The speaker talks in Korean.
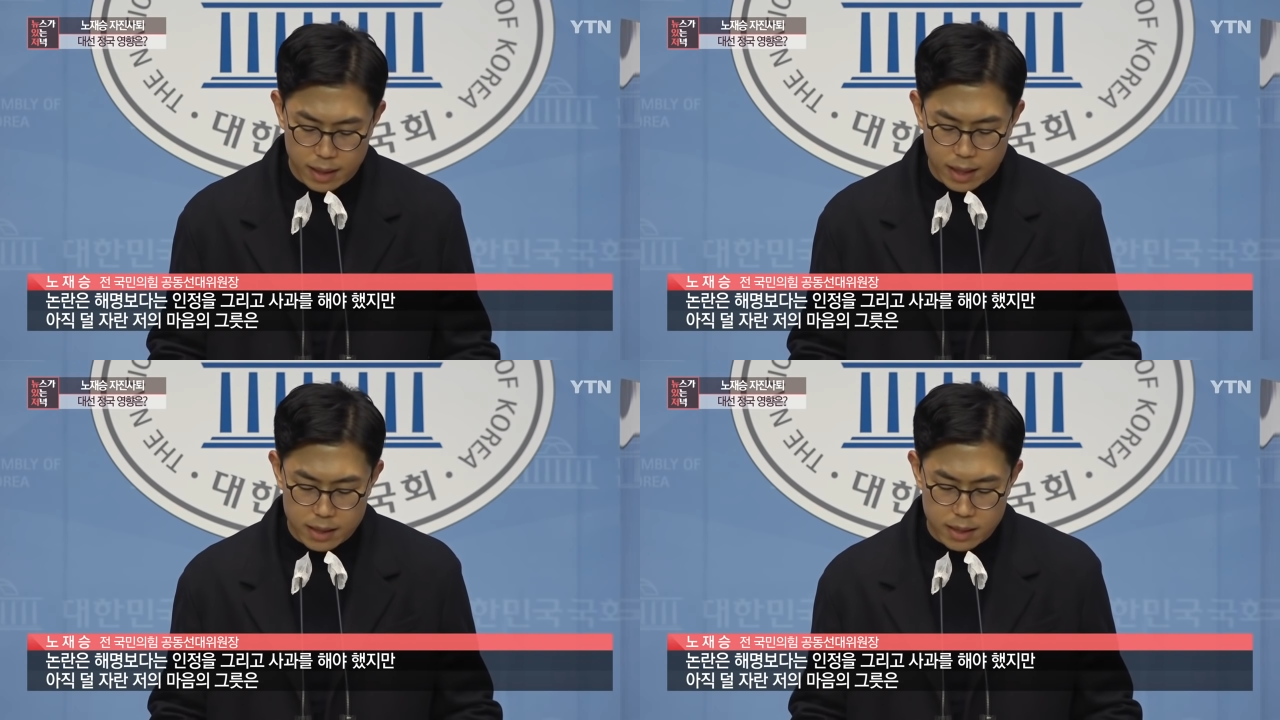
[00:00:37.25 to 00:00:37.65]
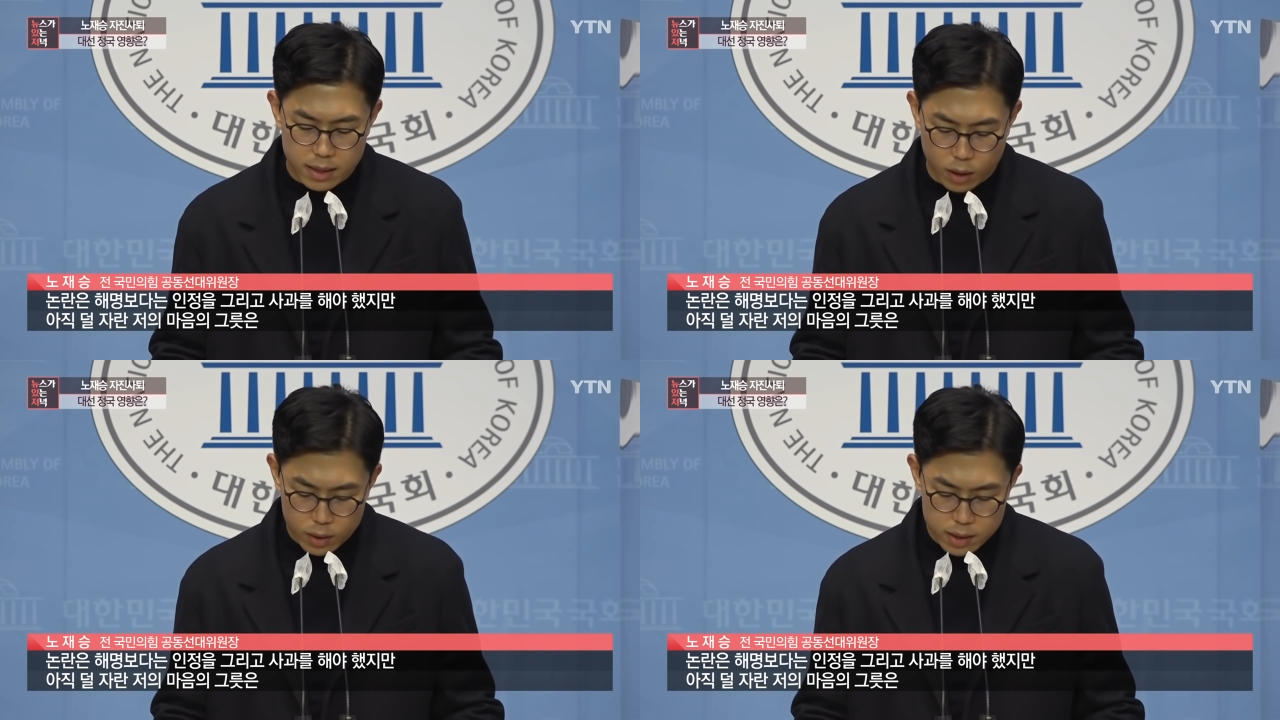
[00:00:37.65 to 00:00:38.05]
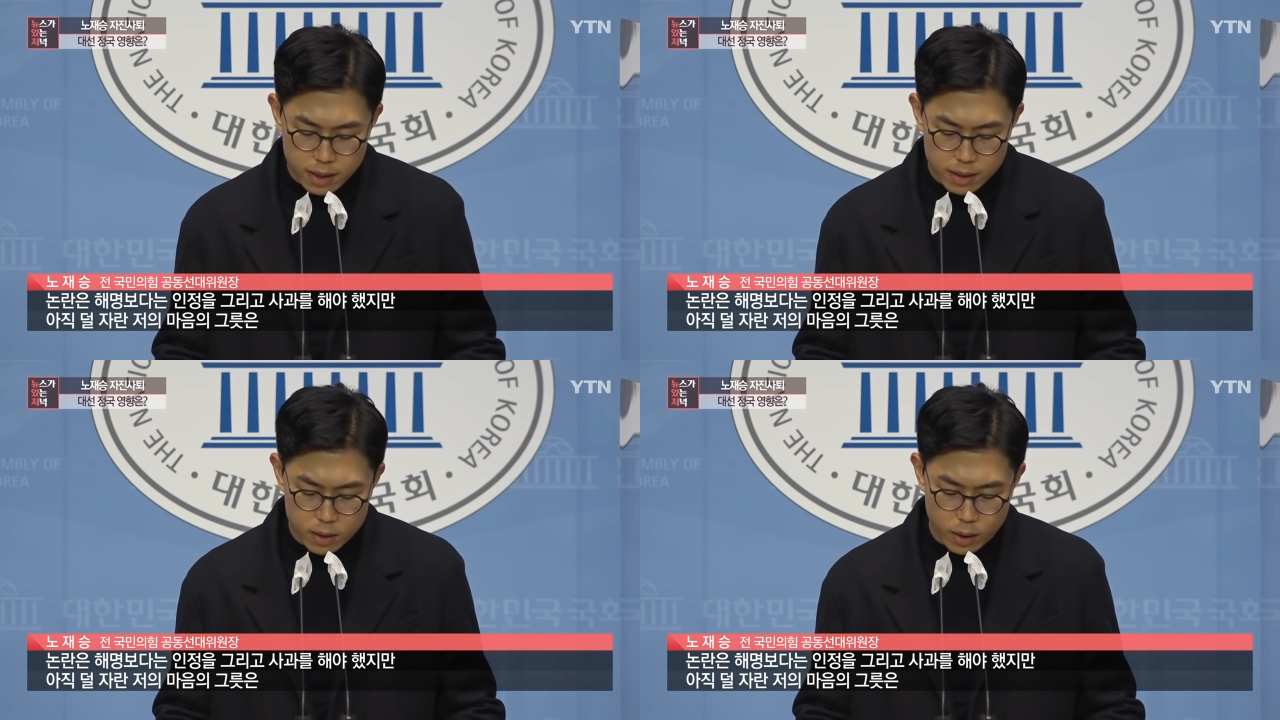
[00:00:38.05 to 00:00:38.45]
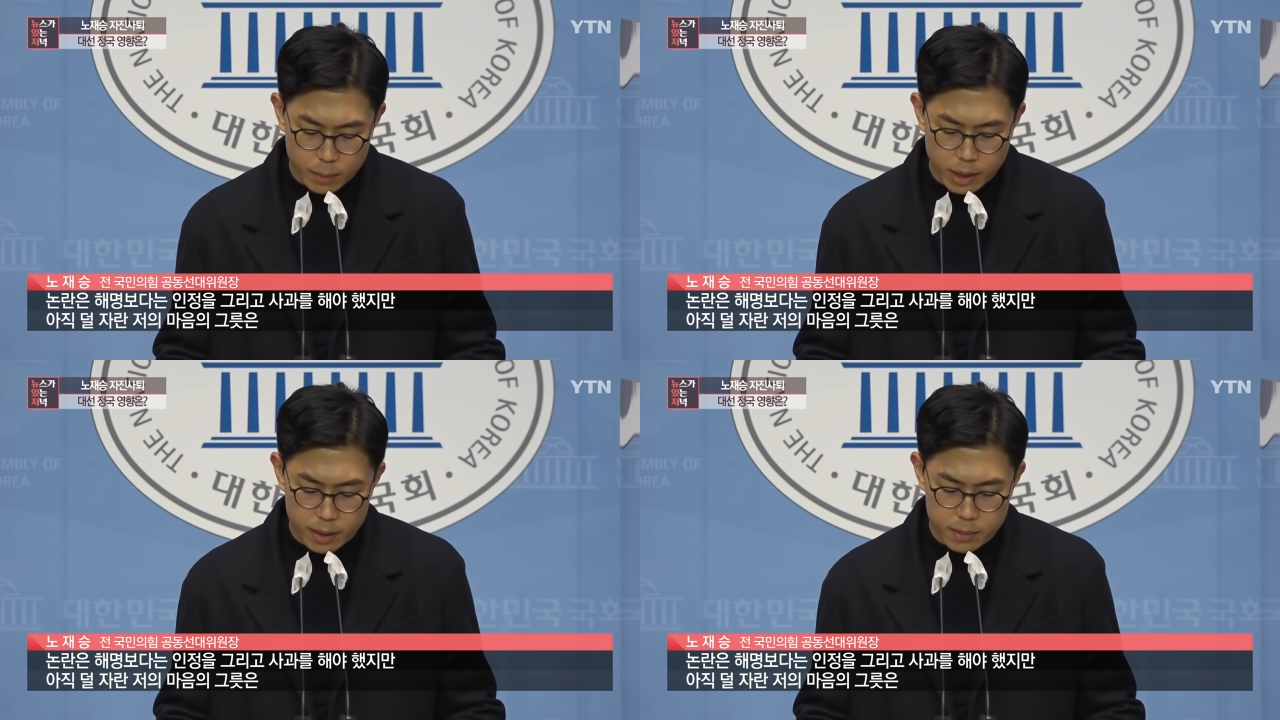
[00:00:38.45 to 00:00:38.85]
아직 덜 자란 저의
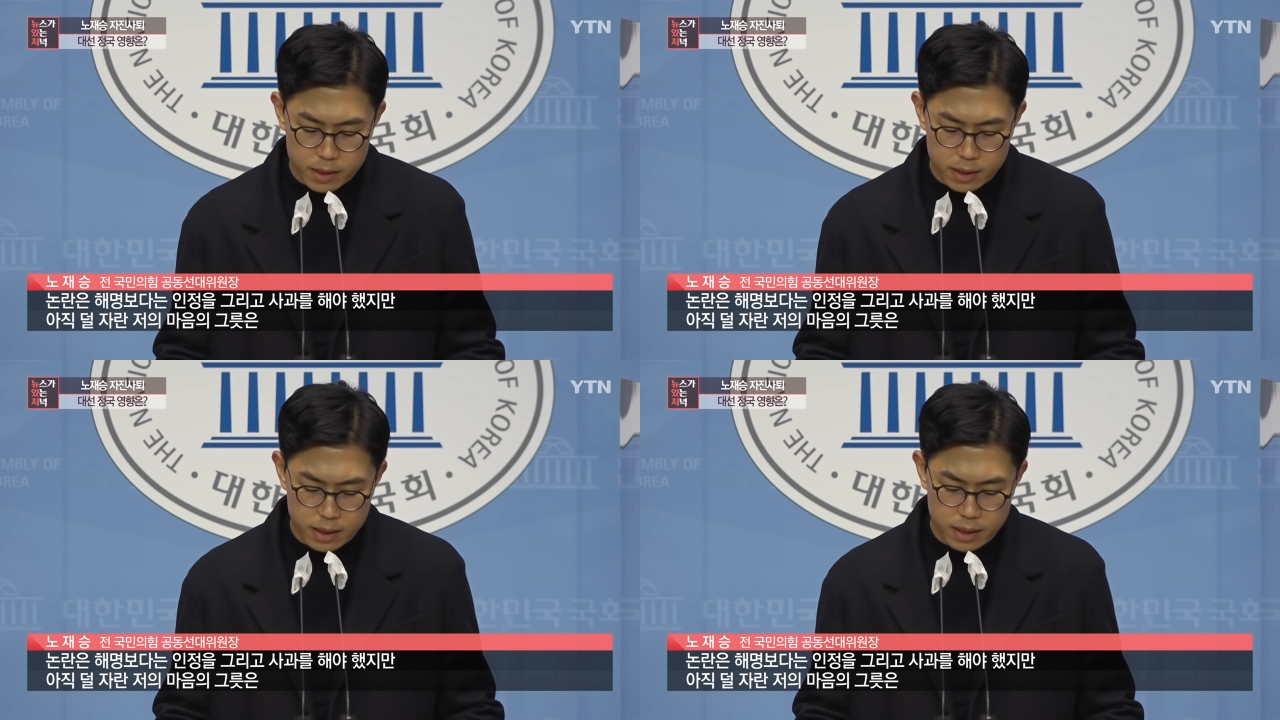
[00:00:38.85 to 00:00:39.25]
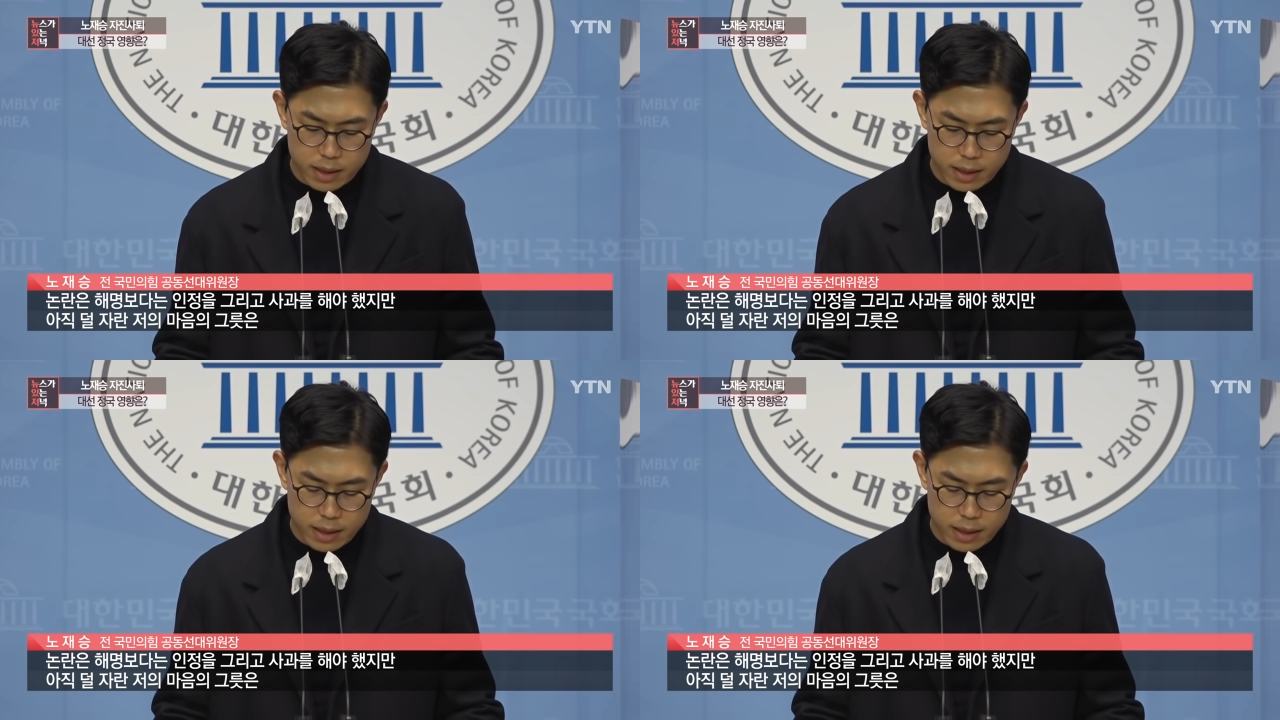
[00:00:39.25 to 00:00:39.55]
마음은